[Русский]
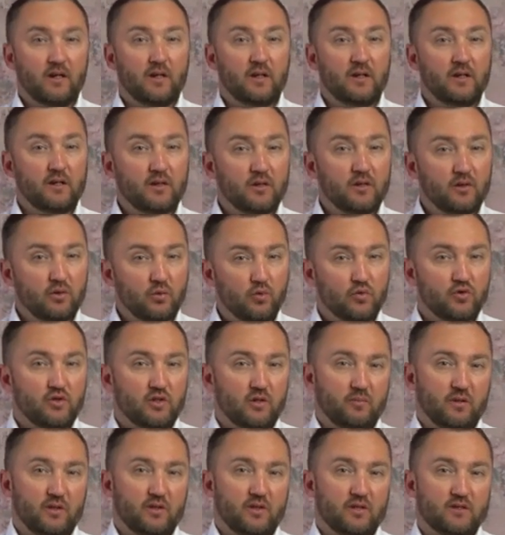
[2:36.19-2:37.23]
и не
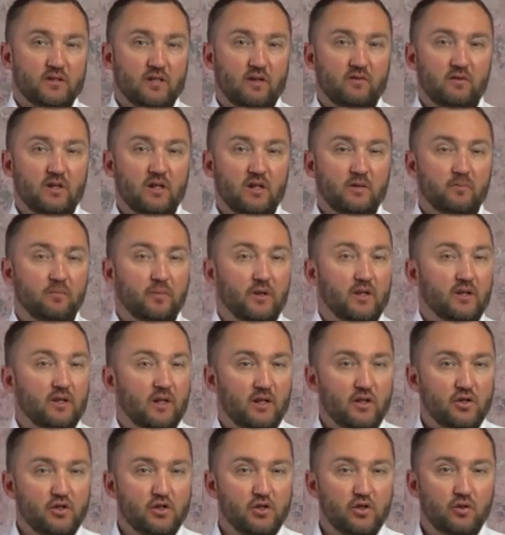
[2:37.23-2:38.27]
нужно предоставлять при
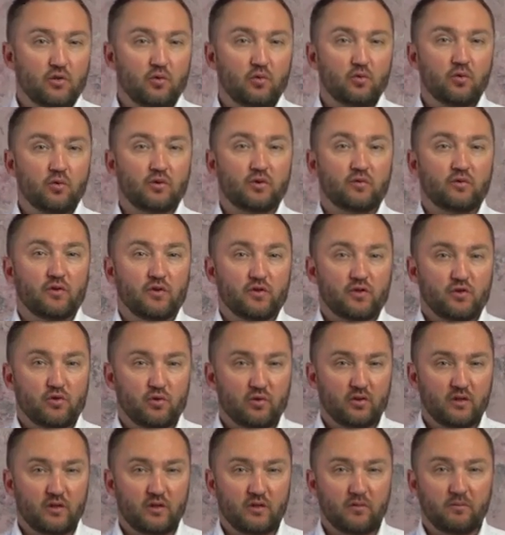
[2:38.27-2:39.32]
наличии
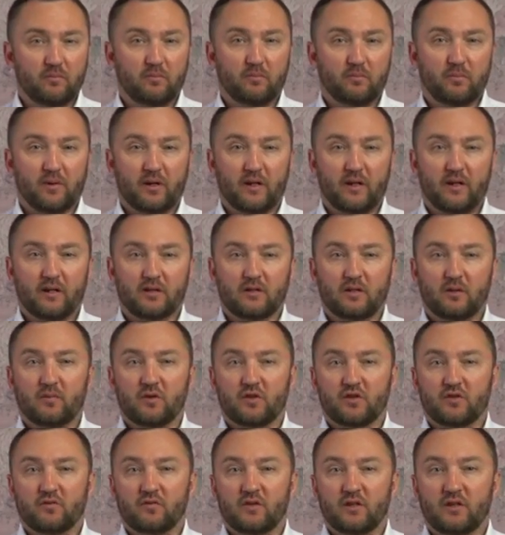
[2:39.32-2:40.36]
утвержденных проекта
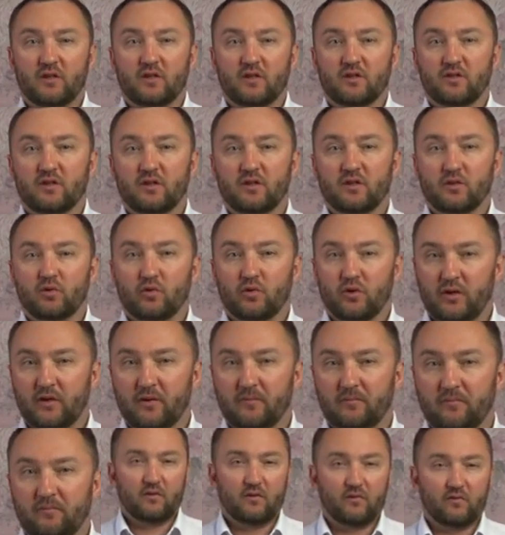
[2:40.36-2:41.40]
межевания
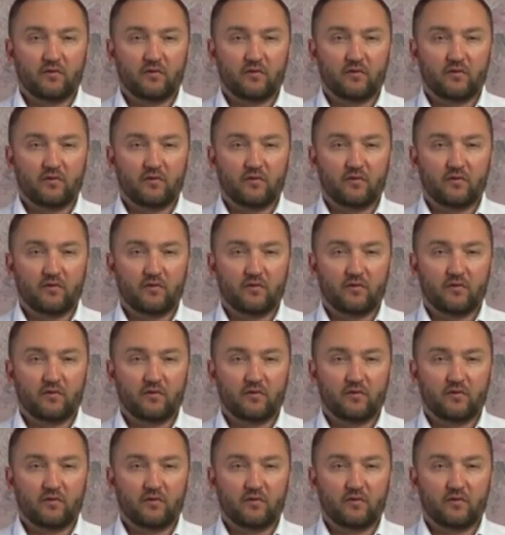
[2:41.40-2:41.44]
территории,